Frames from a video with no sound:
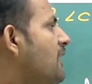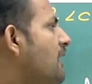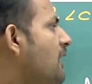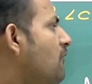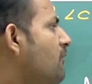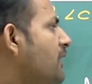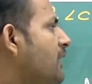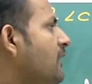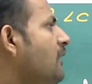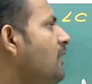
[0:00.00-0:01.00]
का वन
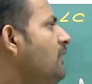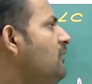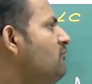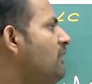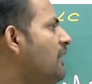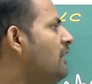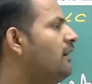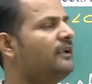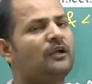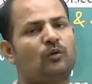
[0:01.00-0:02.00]
एंगल इस ट्राइंगल का
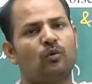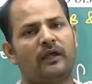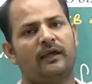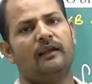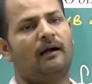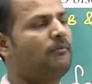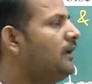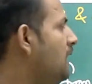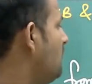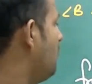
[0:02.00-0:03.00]
ये टू एंगल आपके
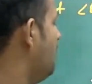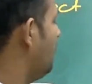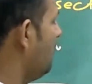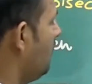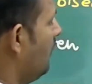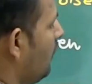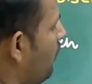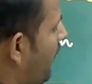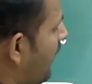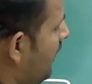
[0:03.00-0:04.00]
इक्वल है
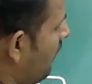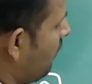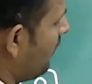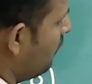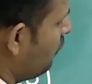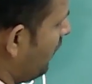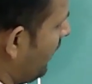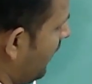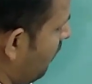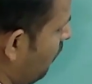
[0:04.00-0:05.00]
एंगल वन जो
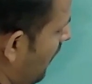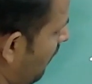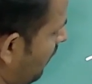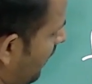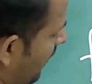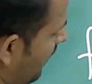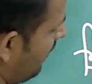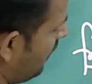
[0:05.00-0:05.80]
है वो आपके एंगल